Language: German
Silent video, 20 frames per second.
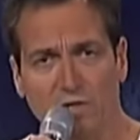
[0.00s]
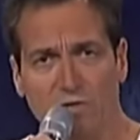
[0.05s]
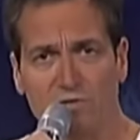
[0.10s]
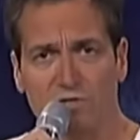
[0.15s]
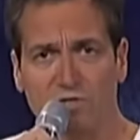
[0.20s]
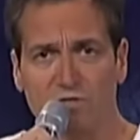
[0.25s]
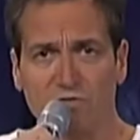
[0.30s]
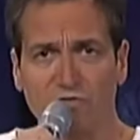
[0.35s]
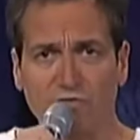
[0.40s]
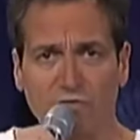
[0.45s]
und
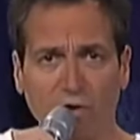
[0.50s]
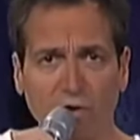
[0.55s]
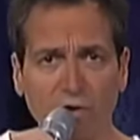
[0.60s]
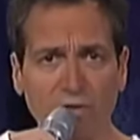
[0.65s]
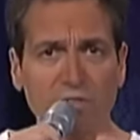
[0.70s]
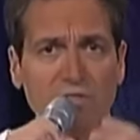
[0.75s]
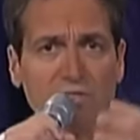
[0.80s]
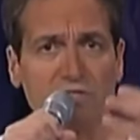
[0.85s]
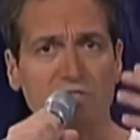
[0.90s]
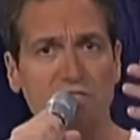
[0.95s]
sich zu
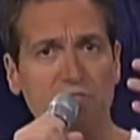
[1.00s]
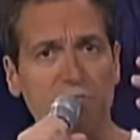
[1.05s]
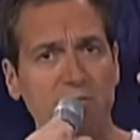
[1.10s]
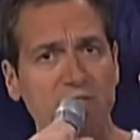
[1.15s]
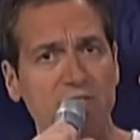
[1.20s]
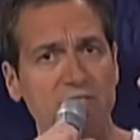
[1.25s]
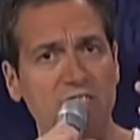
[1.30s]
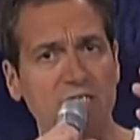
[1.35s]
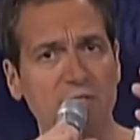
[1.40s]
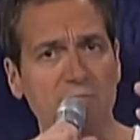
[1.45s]
freuen, dass diese
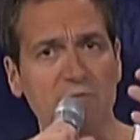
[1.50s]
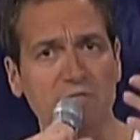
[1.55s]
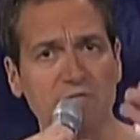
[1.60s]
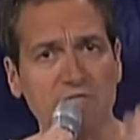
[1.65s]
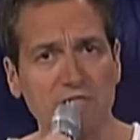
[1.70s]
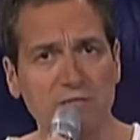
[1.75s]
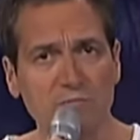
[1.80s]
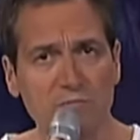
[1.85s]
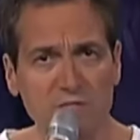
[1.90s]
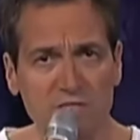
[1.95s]

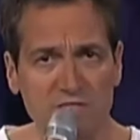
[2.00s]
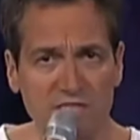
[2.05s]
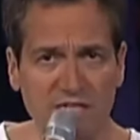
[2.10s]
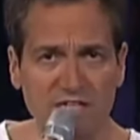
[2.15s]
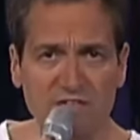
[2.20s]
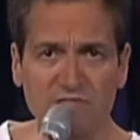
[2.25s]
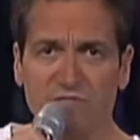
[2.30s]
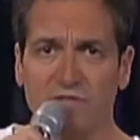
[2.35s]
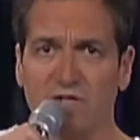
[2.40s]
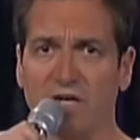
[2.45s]
benzinbetriebene
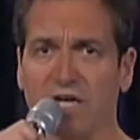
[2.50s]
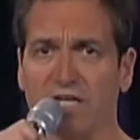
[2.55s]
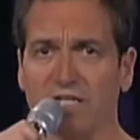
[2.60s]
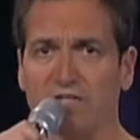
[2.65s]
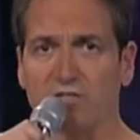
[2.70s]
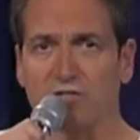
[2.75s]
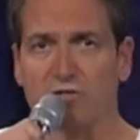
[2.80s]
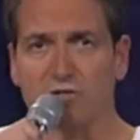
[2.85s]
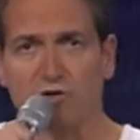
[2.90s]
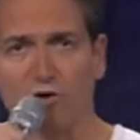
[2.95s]
Sänfte einen